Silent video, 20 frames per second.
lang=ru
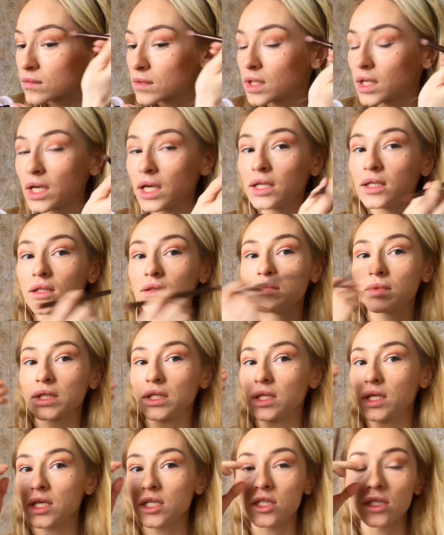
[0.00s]
И этот
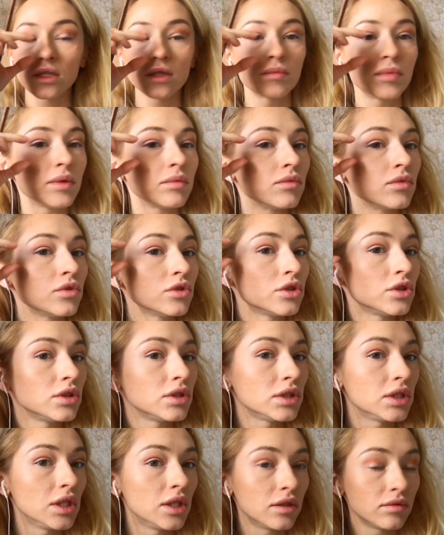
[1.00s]
макияж она прям очень
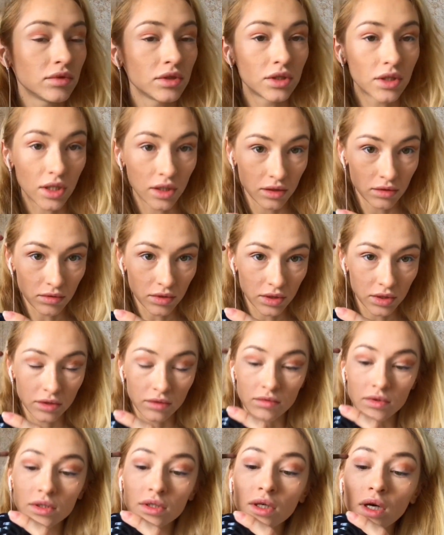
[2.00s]
сильно вытягивает
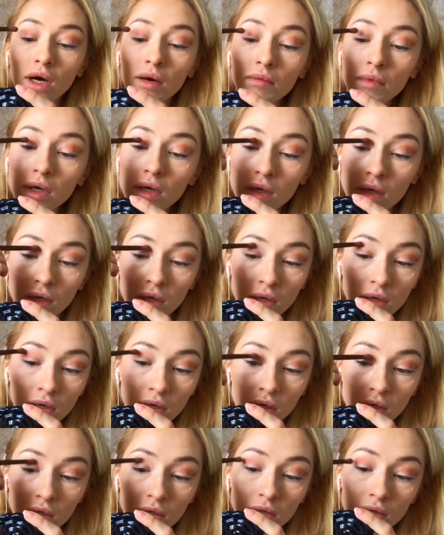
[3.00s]
к вискам.
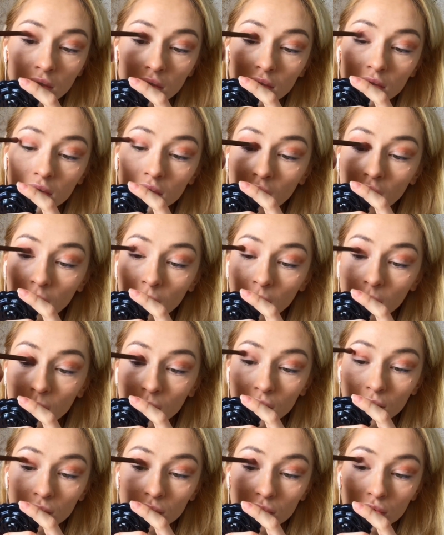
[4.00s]
Я
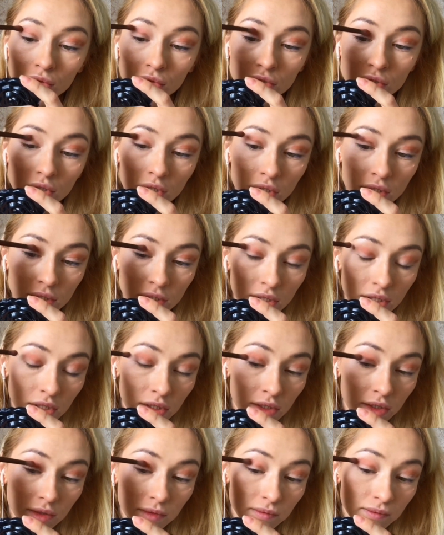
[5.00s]
попробую тоже так
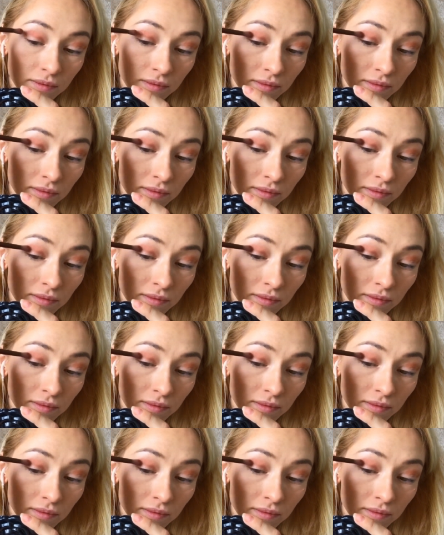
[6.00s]
сделать.